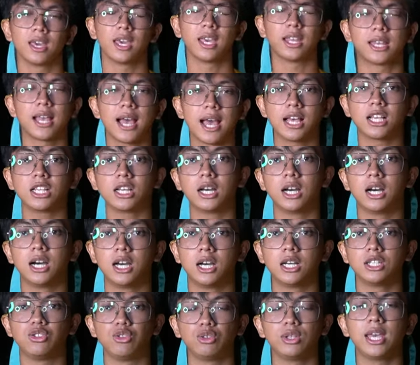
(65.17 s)
Kita
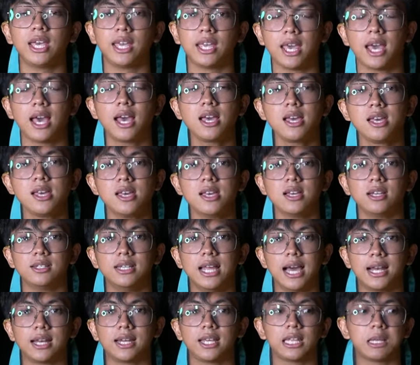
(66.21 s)
uh, syutingnya
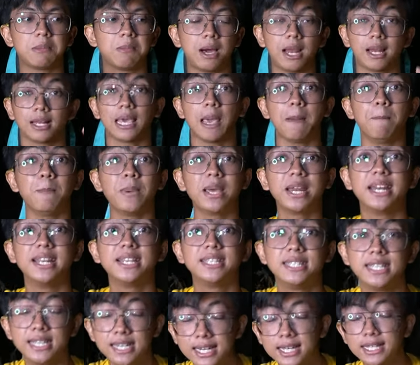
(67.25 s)
dan kita bakal camping di
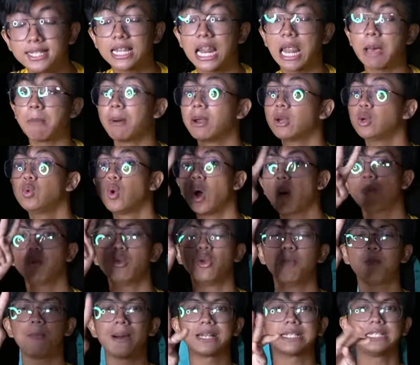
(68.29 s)
sini selama
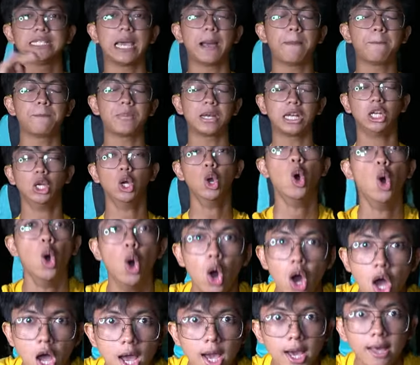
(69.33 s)
24 jam penuh
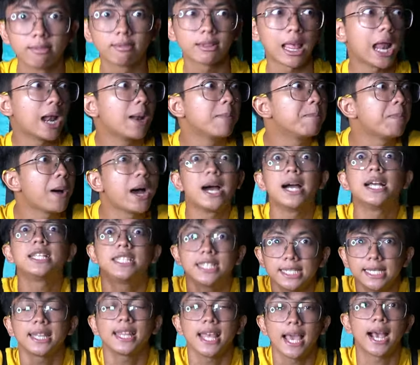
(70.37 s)
tanpa
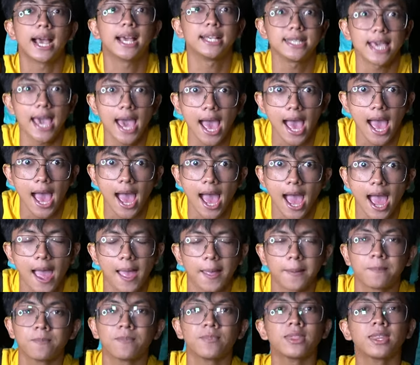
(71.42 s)
ngecit ya guys ya.
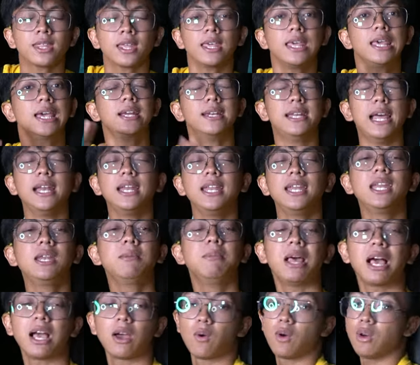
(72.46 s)
Dan ini di
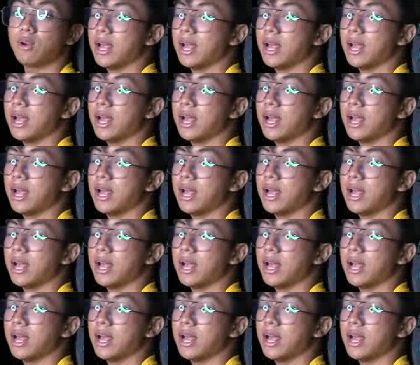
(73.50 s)
belakang